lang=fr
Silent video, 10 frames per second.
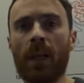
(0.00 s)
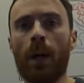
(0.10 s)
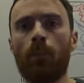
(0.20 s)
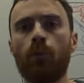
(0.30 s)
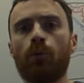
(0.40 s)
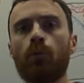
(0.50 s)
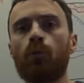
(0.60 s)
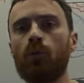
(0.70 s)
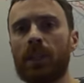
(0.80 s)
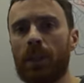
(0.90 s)
à plus de
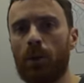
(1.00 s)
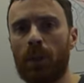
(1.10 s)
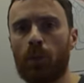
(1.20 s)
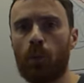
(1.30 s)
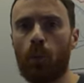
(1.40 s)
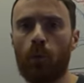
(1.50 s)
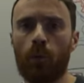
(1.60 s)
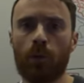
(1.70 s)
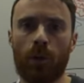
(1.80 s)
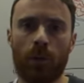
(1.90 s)
12 km de
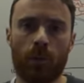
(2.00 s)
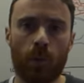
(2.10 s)
profondeur.